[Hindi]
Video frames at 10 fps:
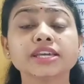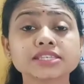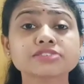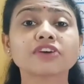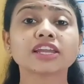
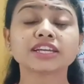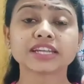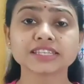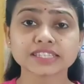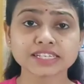इस वाली
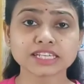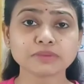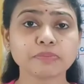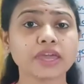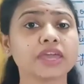
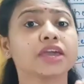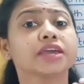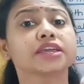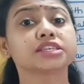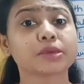डेंसिटी पे
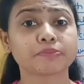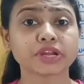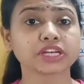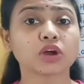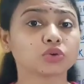ये
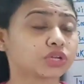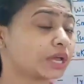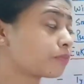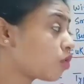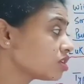सेपरेट आउट तो हो
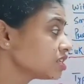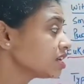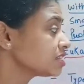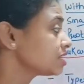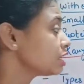रहा है कौन सी
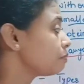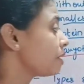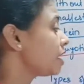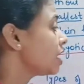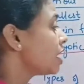डेंसिटी पे